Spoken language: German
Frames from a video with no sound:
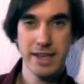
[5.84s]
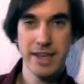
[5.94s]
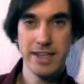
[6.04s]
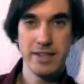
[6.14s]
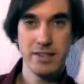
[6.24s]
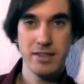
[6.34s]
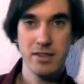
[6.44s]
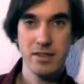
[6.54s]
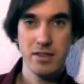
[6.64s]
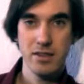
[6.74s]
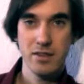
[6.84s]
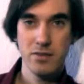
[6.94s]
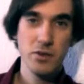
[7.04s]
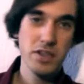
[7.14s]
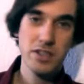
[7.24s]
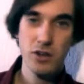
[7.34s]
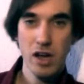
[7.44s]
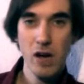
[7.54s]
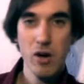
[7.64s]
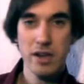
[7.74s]
mehr Geld. Würde ich
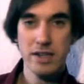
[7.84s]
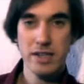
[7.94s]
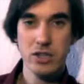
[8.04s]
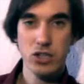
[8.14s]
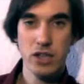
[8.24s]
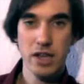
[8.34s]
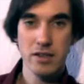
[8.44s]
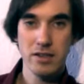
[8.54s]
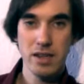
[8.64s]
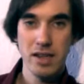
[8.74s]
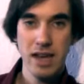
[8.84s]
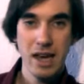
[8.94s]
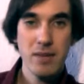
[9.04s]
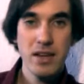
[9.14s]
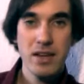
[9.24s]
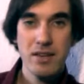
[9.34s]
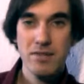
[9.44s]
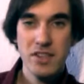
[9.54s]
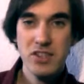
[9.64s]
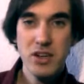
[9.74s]
doch auch an deren Stelle. Aber
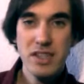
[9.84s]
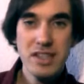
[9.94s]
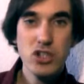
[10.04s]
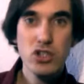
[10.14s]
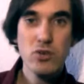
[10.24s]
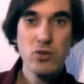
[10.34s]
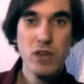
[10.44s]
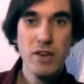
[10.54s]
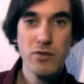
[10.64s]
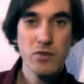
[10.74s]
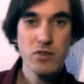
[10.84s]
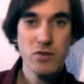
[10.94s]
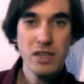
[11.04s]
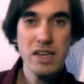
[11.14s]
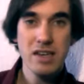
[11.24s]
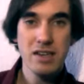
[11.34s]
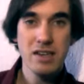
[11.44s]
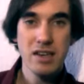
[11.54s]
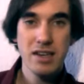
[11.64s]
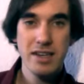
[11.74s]
wie soll das denn strukturell
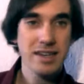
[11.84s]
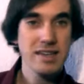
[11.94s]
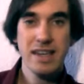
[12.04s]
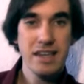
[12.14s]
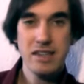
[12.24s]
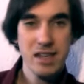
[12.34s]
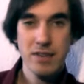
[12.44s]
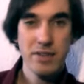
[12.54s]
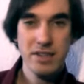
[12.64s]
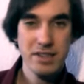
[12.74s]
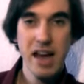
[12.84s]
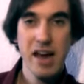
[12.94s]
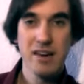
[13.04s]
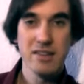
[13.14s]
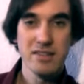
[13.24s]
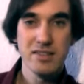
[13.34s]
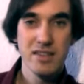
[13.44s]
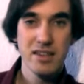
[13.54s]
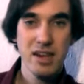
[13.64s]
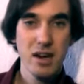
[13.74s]
funktionieren? Das Geld ist einfach nicht da.
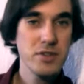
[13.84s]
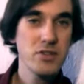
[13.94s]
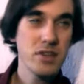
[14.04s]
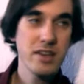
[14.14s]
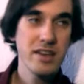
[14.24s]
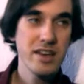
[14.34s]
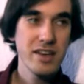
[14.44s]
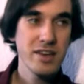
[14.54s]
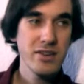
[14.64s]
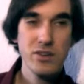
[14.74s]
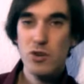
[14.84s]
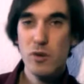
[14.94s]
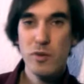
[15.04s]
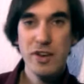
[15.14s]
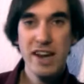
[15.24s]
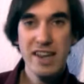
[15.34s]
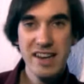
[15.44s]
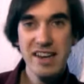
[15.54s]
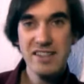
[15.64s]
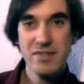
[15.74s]
Glaubt ihr, so ein äh, kommunaler
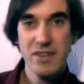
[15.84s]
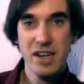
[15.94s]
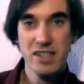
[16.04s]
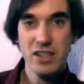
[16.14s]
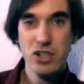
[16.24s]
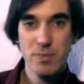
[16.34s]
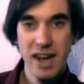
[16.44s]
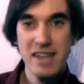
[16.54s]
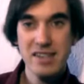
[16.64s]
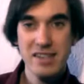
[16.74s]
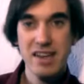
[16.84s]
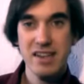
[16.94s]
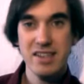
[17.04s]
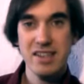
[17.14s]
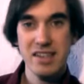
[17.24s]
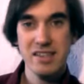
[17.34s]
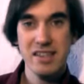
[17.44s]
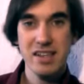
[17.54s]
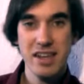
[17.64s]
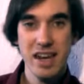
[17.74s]
Kassenwart hat Spaß daran, den
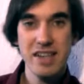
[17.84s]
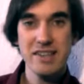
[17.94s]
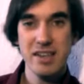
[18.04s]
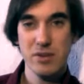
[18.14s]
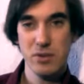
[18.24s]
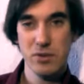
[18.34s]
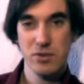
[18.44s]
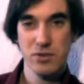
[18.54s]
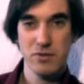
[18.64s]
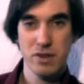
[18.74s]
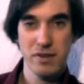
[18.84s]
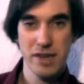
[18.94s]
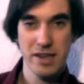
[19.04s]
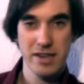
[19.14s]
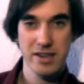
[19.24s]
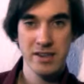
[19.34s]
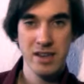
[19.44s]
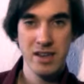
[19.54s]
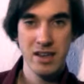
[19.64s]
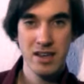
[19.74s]
Erziehern Gehaltserhöhungen zu verweigern?